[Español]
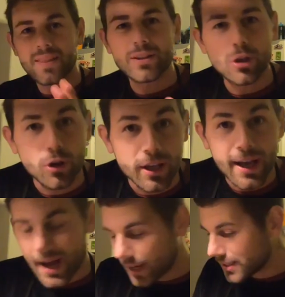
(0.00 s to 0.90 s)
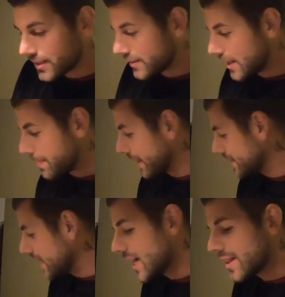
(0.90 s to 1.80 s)
que de teoría, de
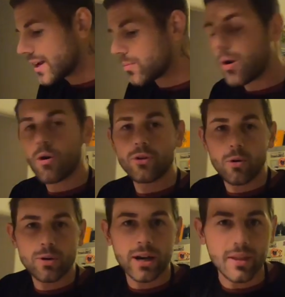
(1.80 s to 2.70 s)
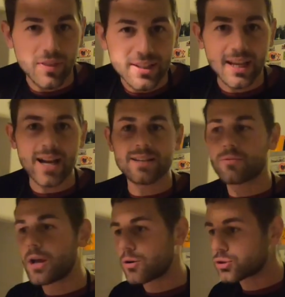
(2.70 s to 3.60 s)
práctica, de cómo hago yo alguna receta y
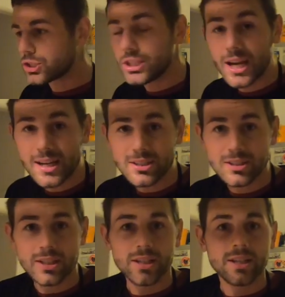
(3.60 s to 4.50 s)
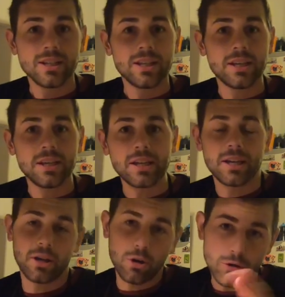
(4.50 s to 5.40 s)
algunas cosillas.
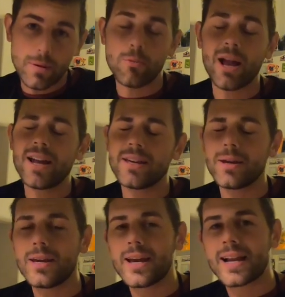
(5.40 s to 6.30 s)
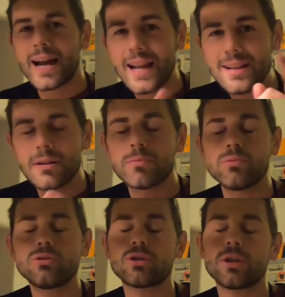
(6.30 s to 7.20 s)
Y creo que os va a molar y, el canal lleva
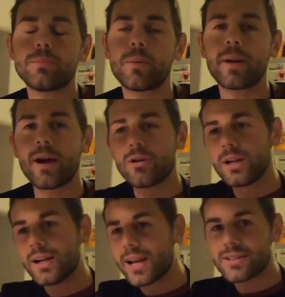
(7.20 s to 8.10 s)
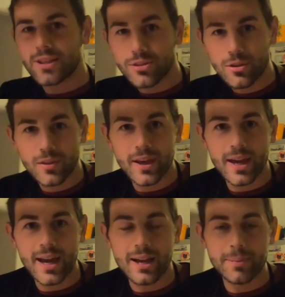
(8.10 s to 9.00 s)
mucho tiempo parado en la sección
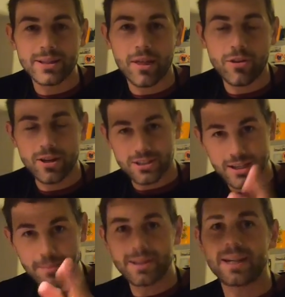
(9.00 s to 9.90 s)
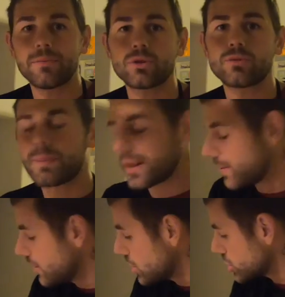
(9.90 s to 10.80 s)
de alimentación, así que meteremos un par de
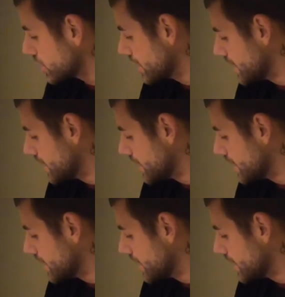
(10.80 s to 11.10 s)
vídeos.